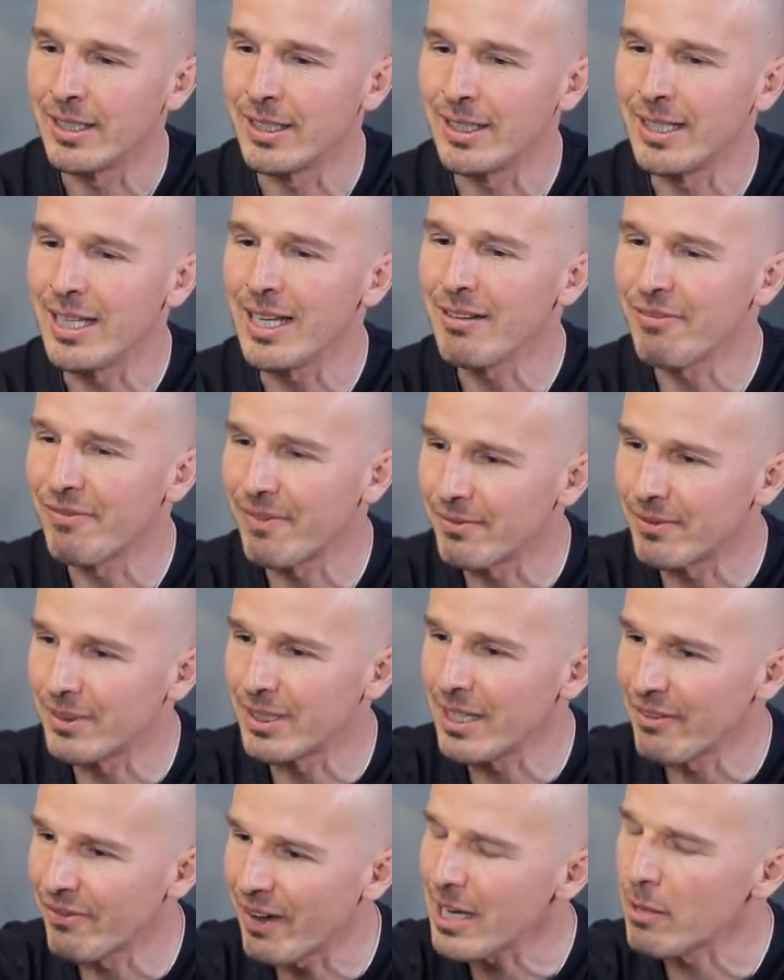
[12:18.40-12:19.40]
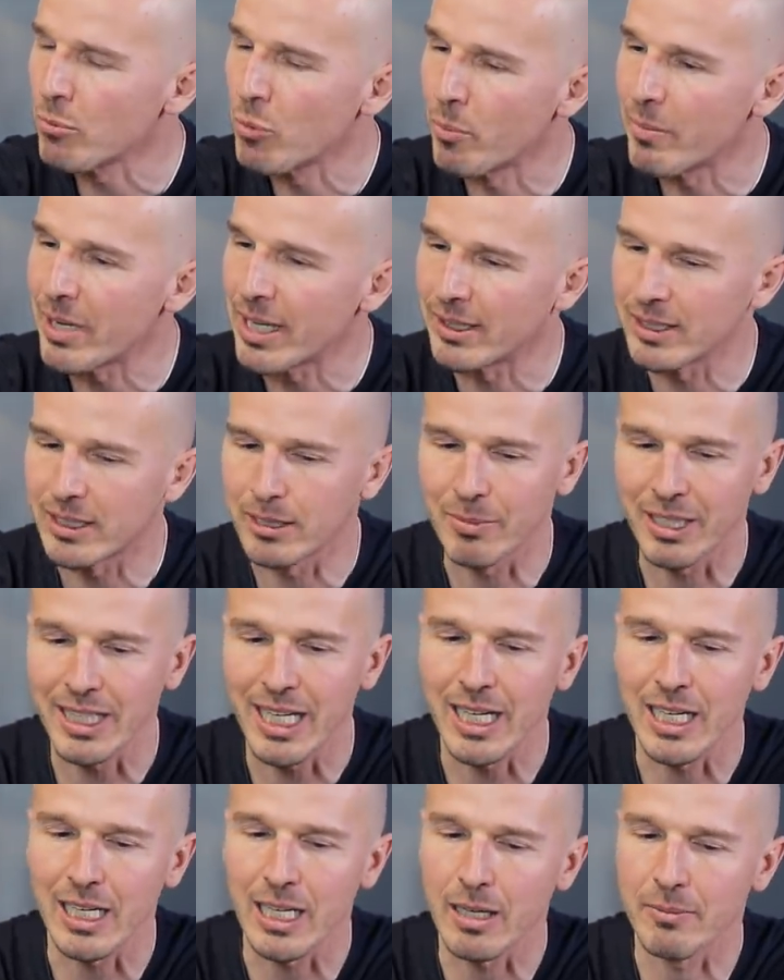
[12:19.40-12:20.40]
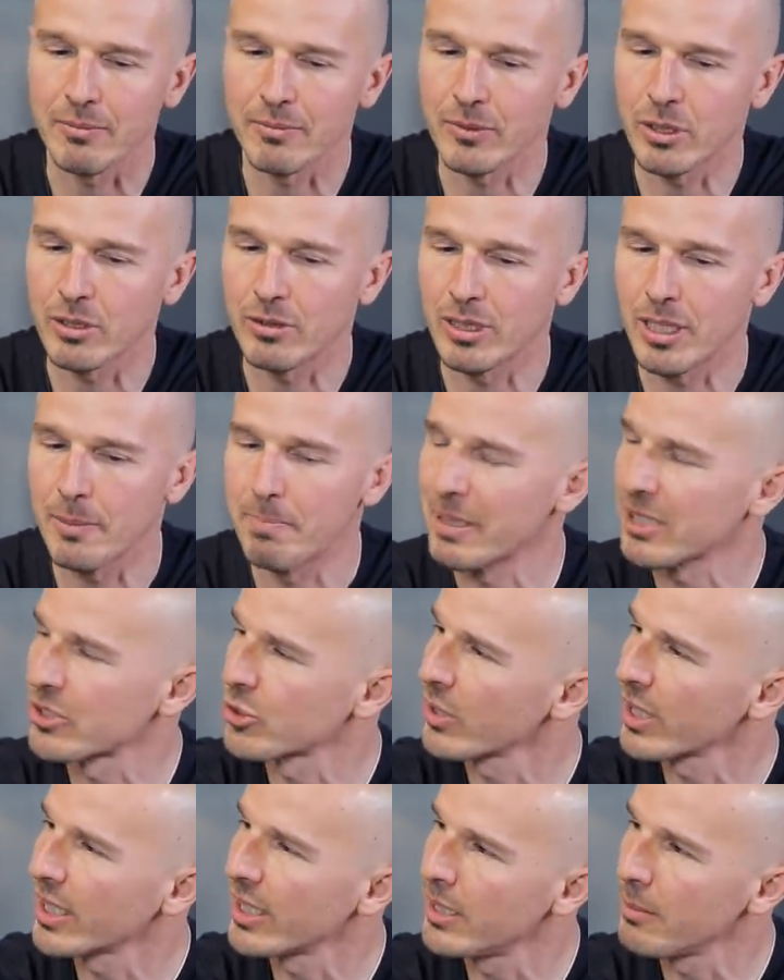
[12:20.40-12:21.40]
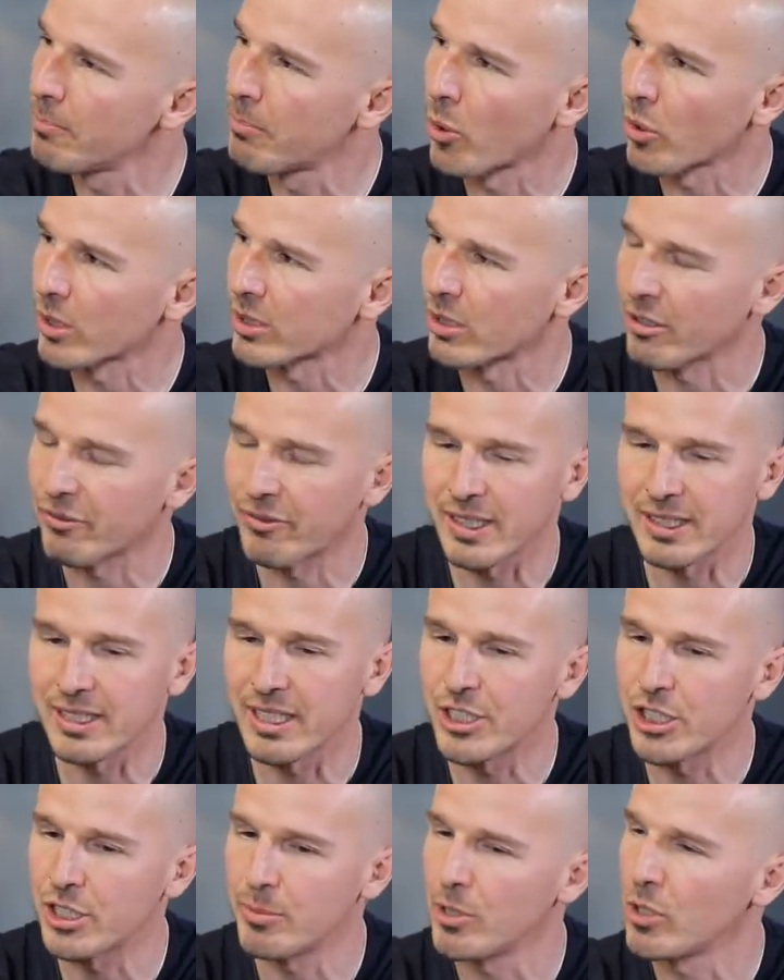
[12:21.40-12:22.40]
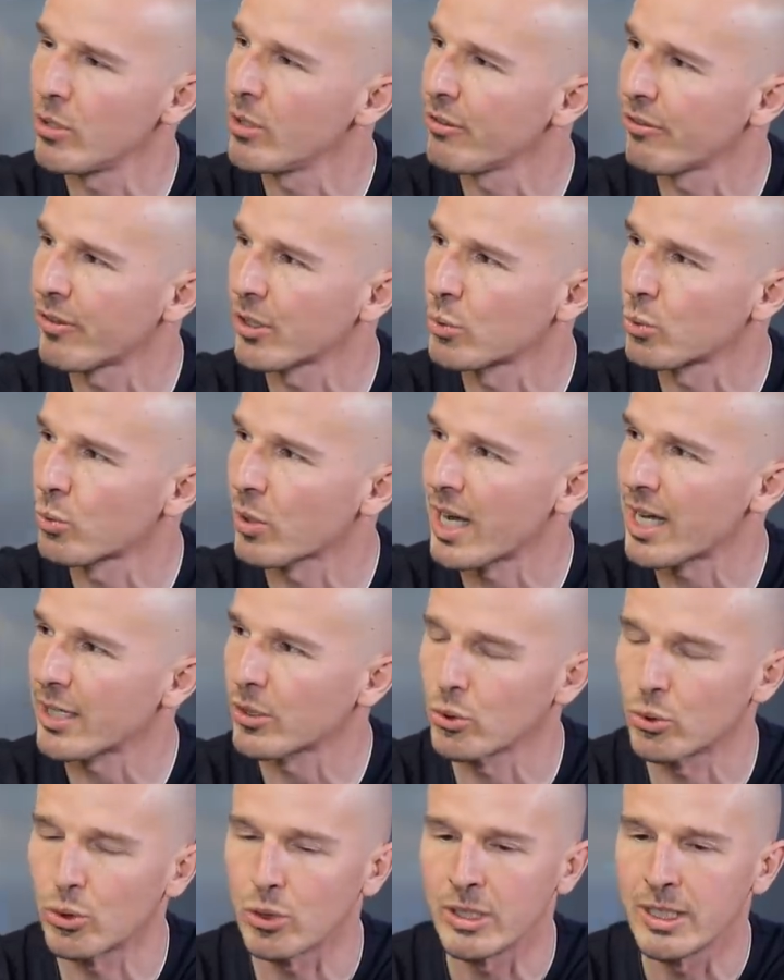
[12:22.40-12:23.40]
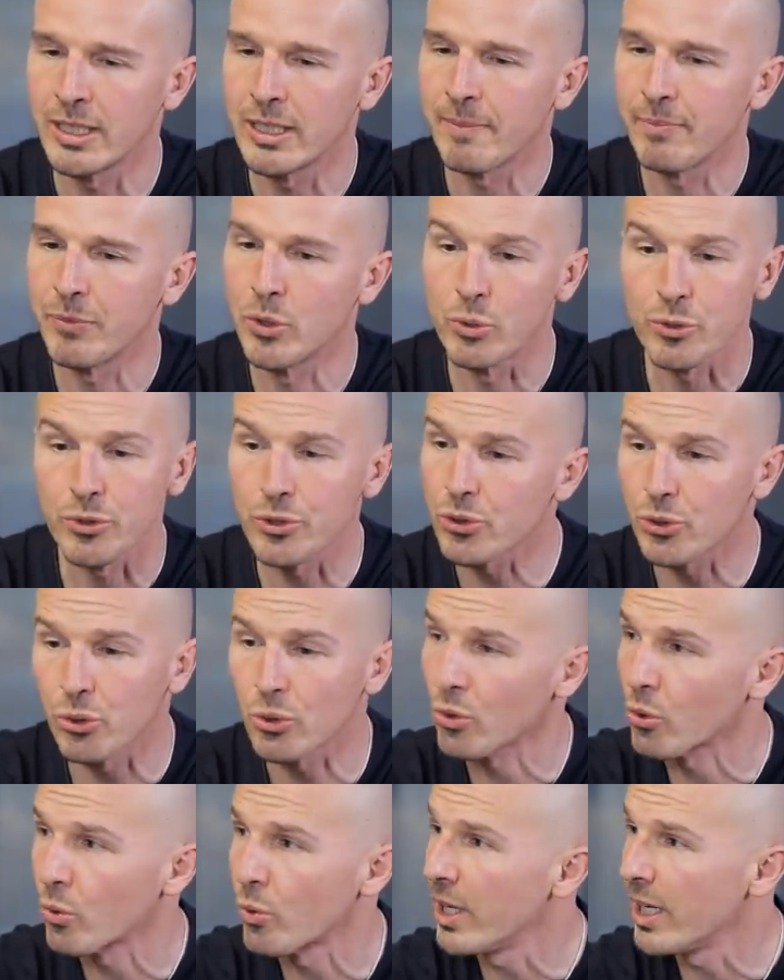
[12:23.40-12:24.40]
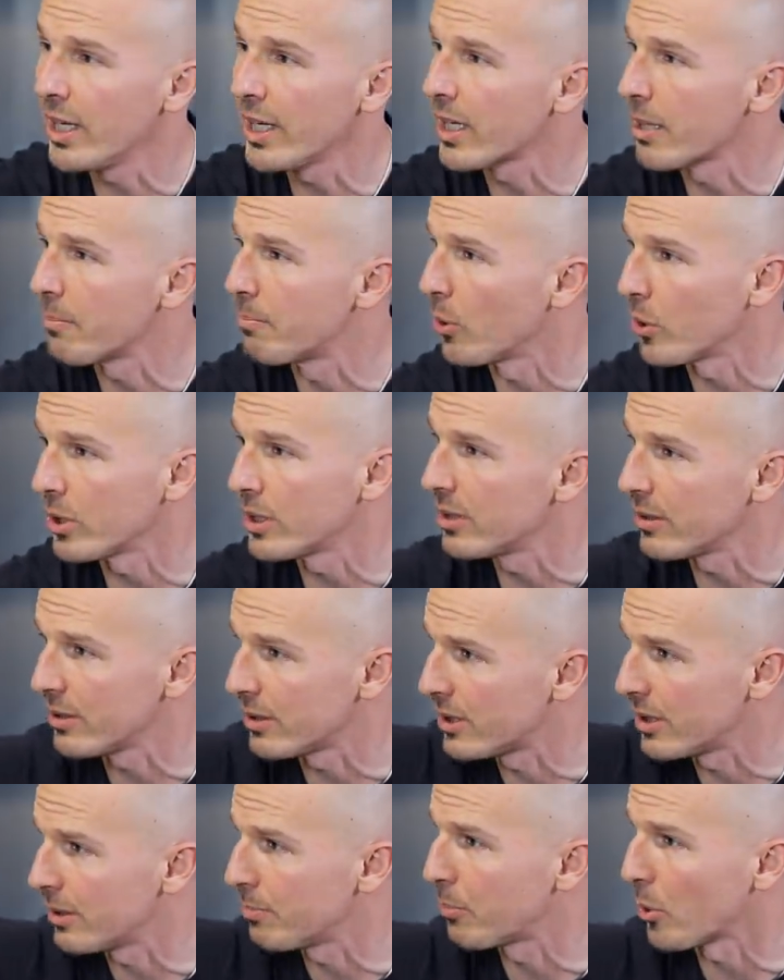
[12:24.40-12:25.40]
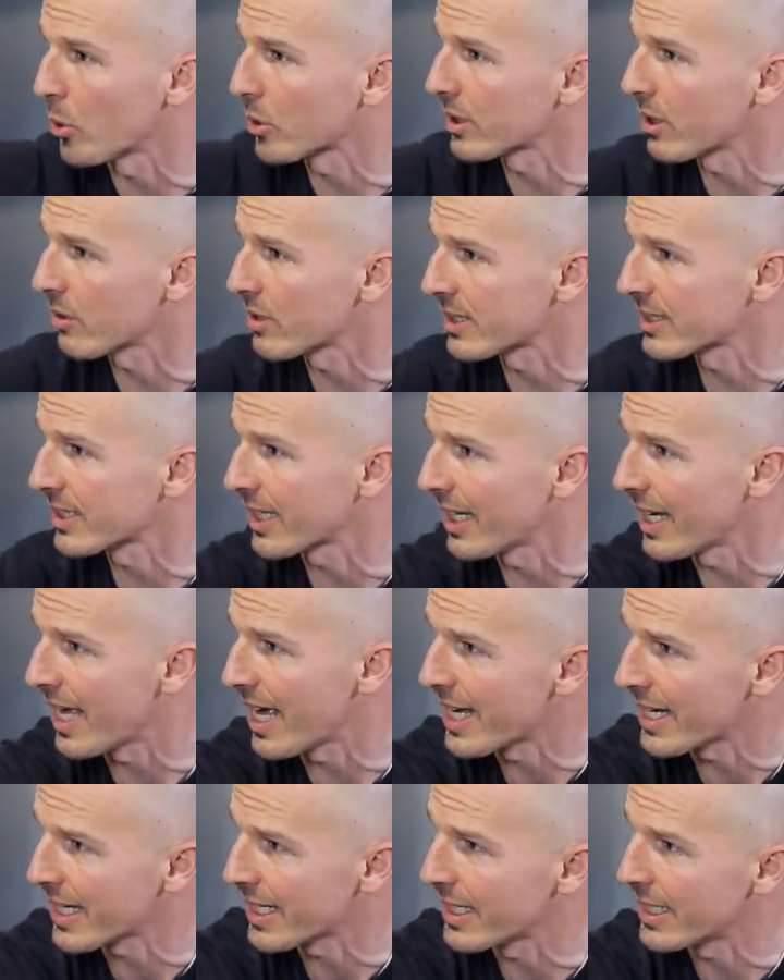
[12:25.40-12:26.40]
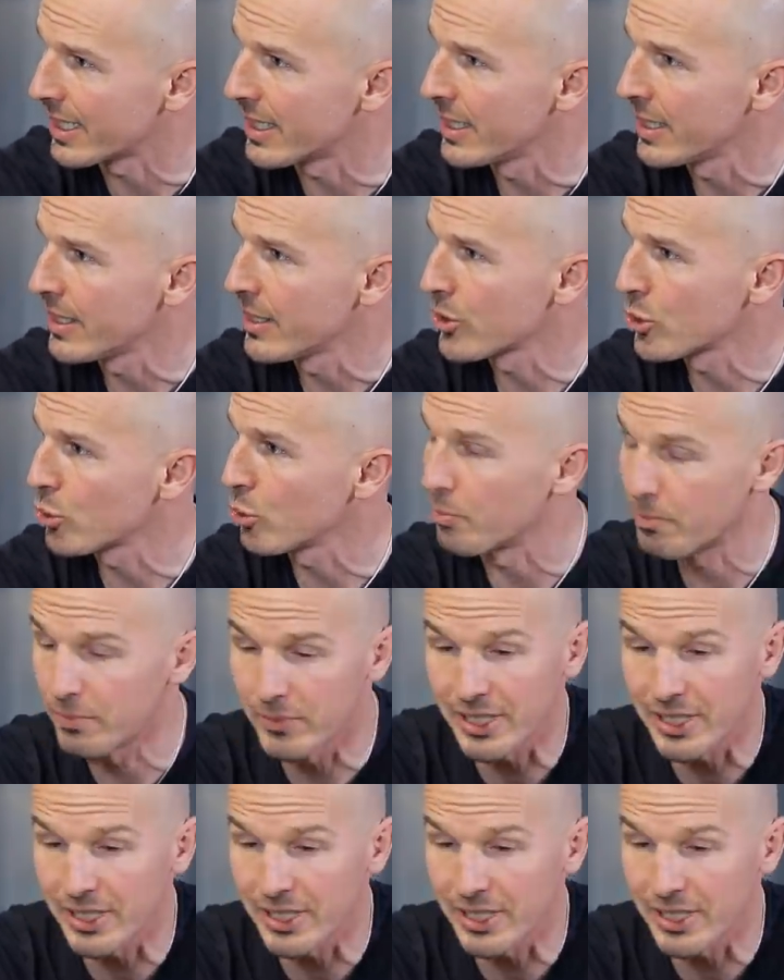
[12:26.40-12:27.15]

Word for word: nei, nei vari momenti. Magari Vero, la, sì, sì. le persone che ti portano a fare 10 milioni di fatturato non sono quelle che poi ti, ti, portano a scalare su.